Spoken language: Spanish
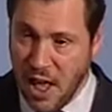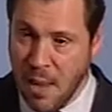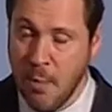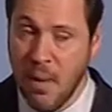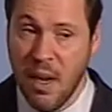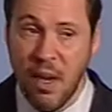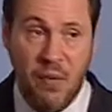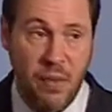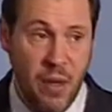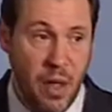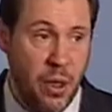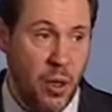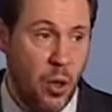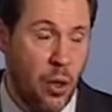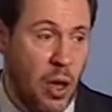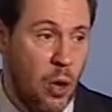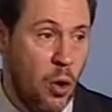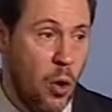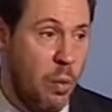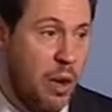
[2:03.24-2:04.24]
en beneficio
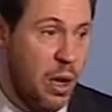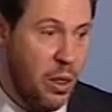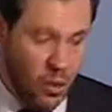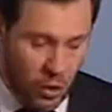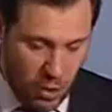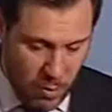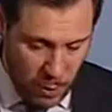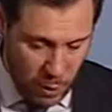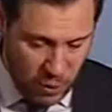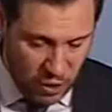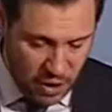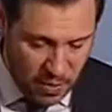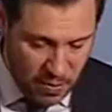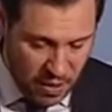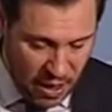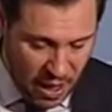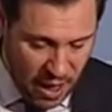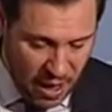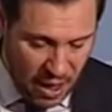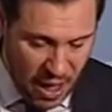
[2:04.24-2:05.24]
del comercio de
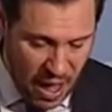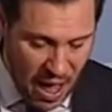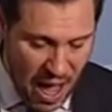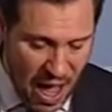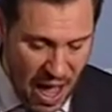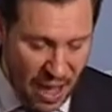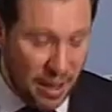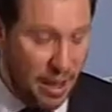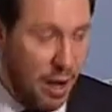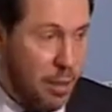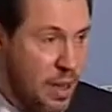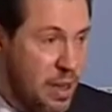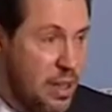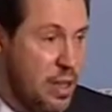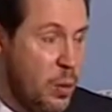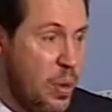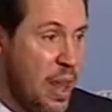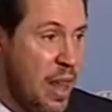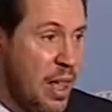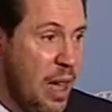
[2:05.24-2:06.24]
proximidad a través de
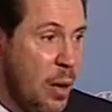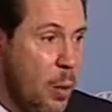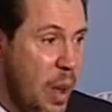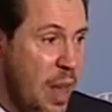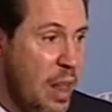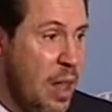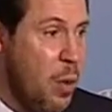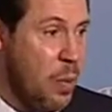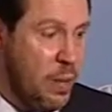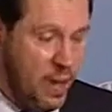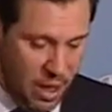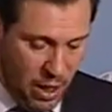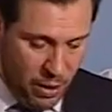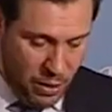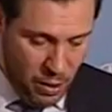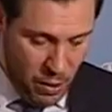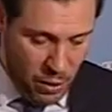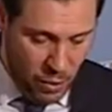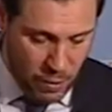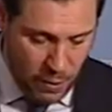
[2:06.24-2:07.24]
una adecuada
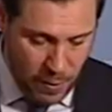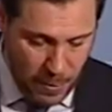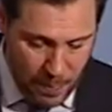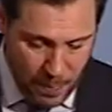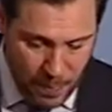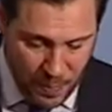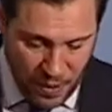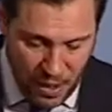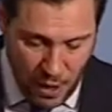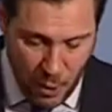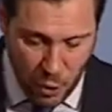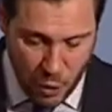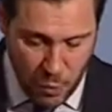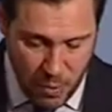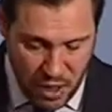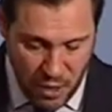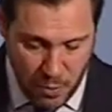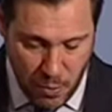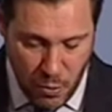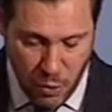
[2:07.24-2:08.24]
ubicación de los
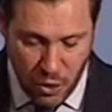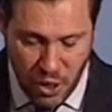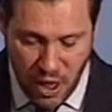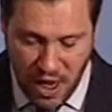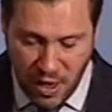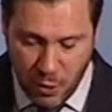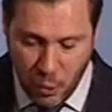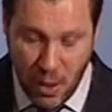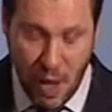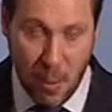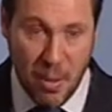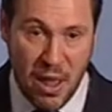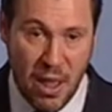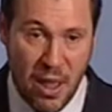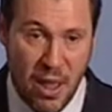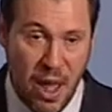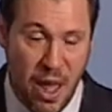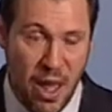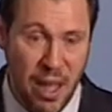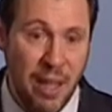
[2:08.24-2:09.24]
mismos es una
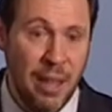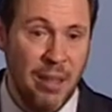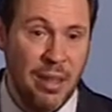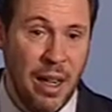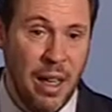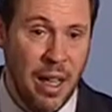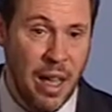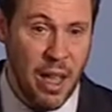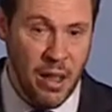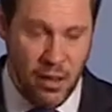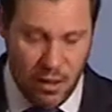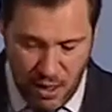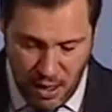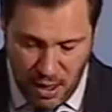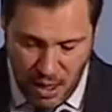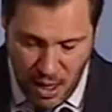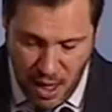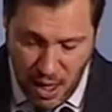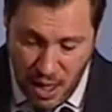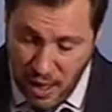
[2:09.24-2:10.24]
medida inteligente
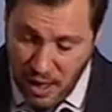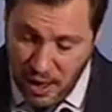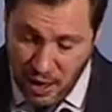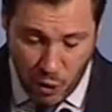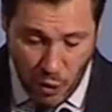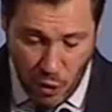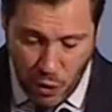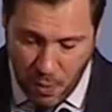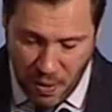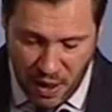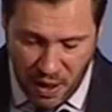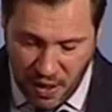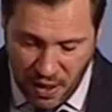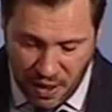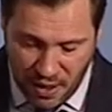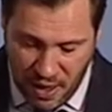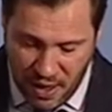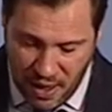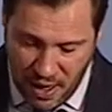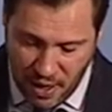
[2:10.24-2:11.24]
que solo
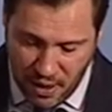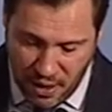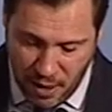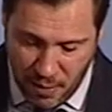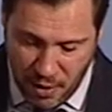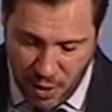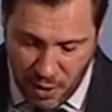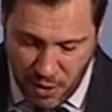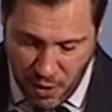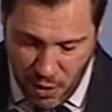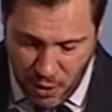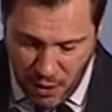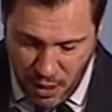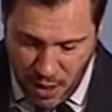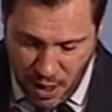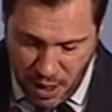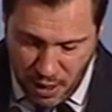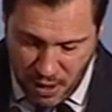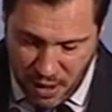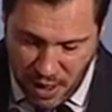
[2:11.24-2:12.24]
precisa de la intervención
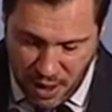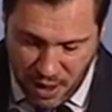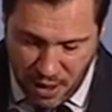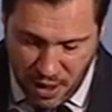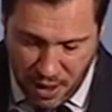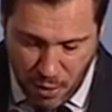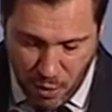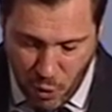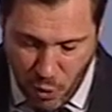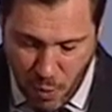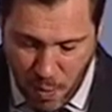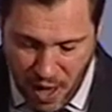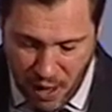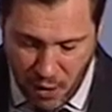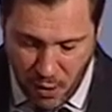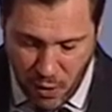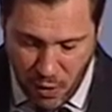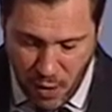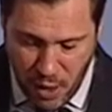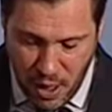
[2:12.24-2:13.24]
del cerebro
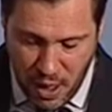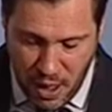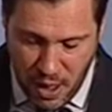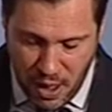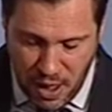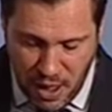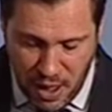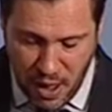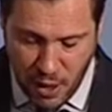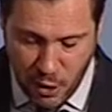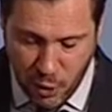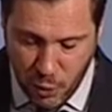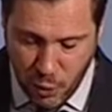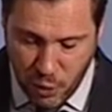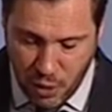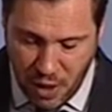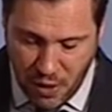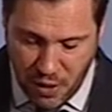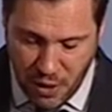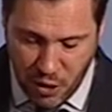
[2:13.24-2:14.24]
humano y de sus
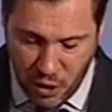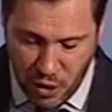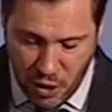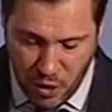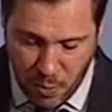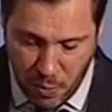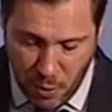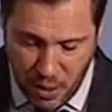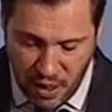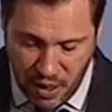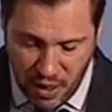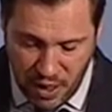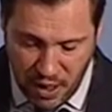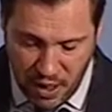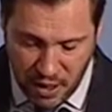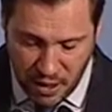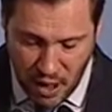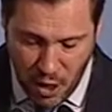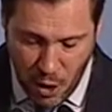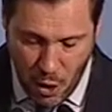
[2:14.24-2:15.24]
decisiones
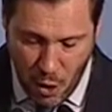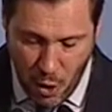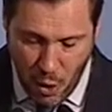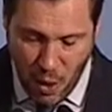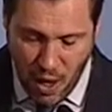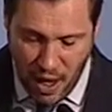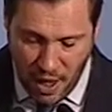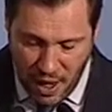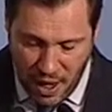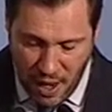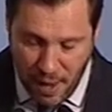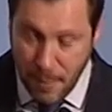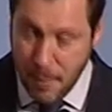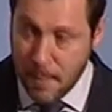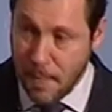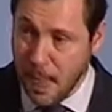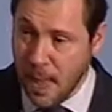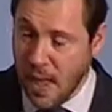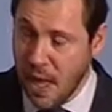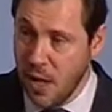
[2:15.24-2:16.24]
políticas. Ojalá
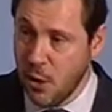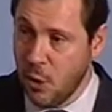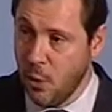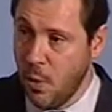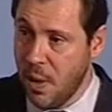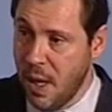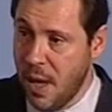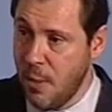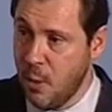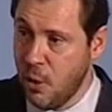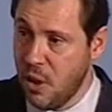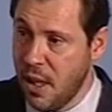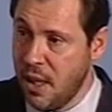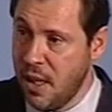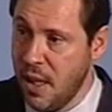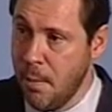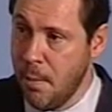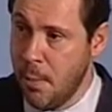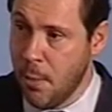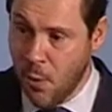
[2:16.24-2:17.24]
estuviéramos a
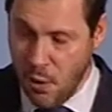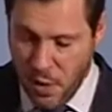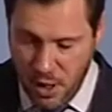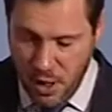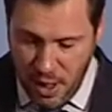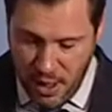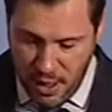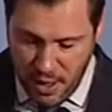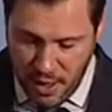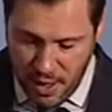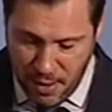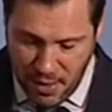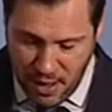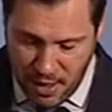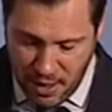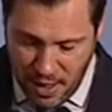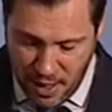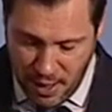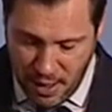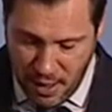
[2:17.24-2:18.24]
tiempo de
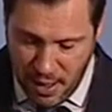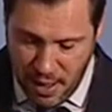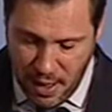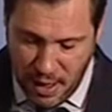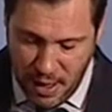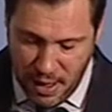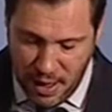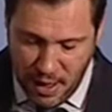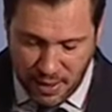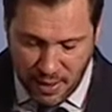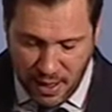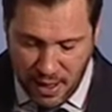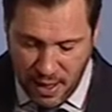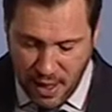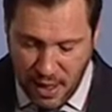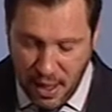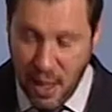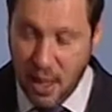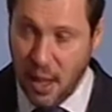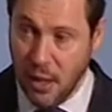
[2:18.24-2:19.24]
evitar la
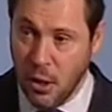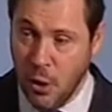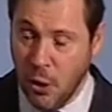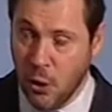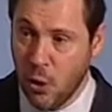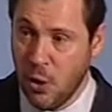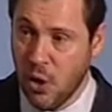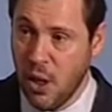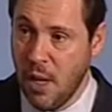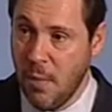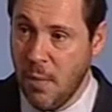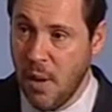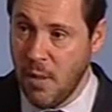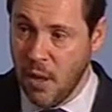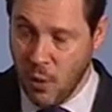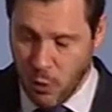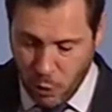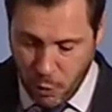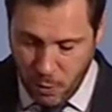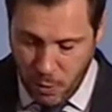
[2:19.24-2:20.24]
salida de otros
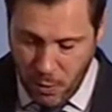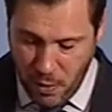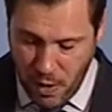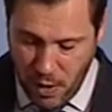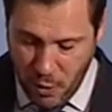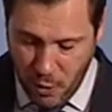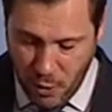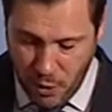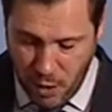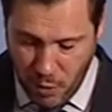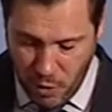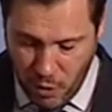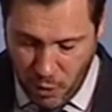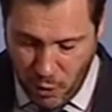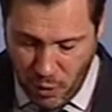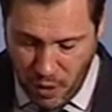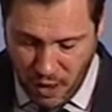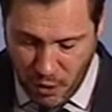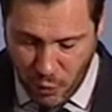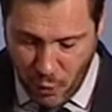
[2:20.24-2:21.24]
equipamientos públicos de nuestro
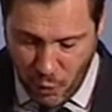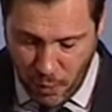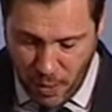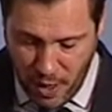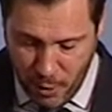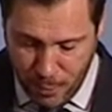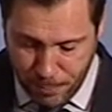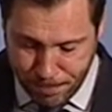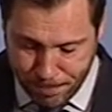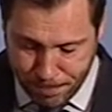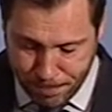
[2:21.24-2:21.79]
casco urbano.